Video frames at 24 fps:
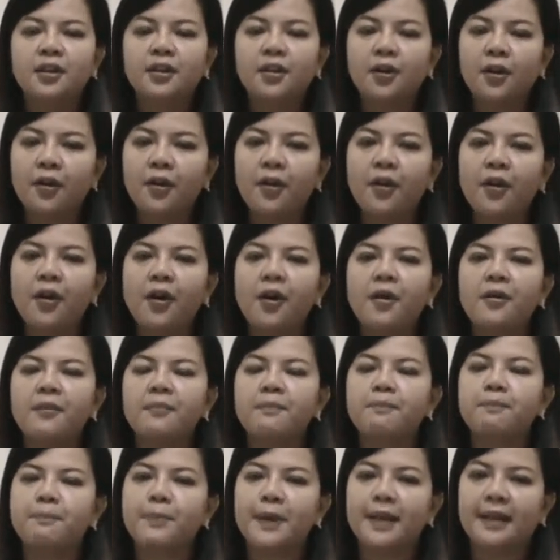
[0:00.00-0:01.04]
ท้อ
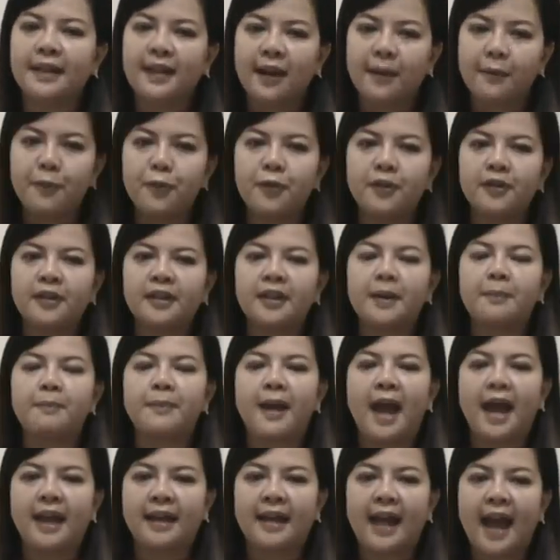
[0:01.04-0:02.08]
เป็นกังวลกับ
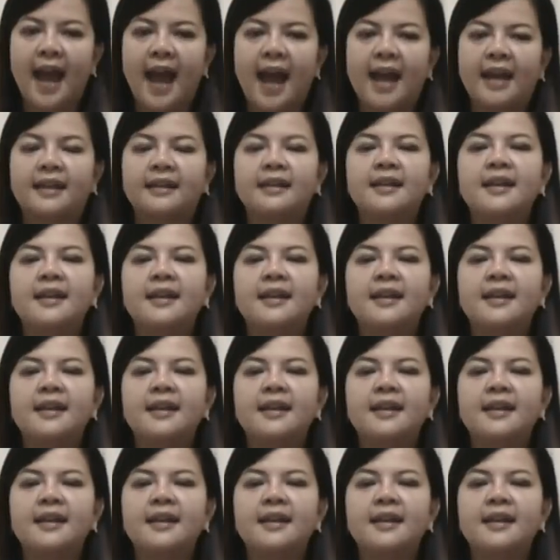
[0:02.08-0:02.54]
การงาน